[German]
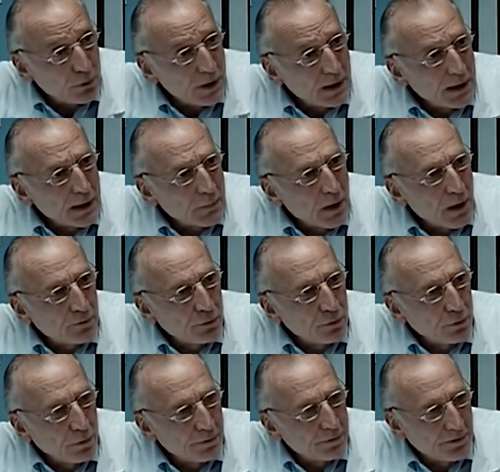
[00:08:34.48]
Der Arzt meint,
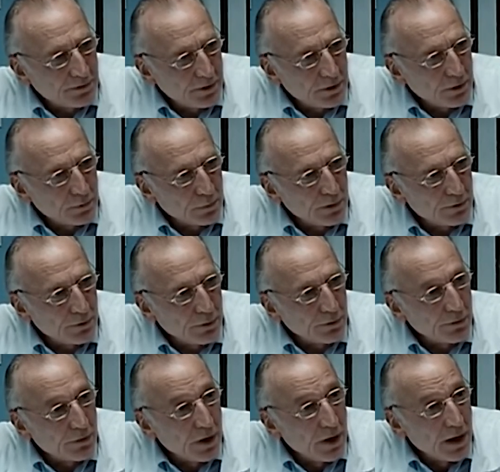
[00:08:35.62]
das Kind solle gründlich
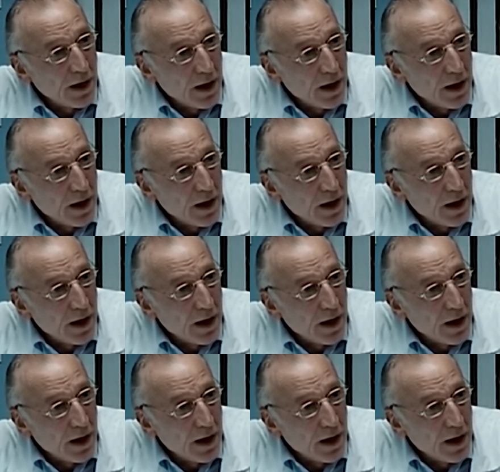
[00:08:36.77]
untersucht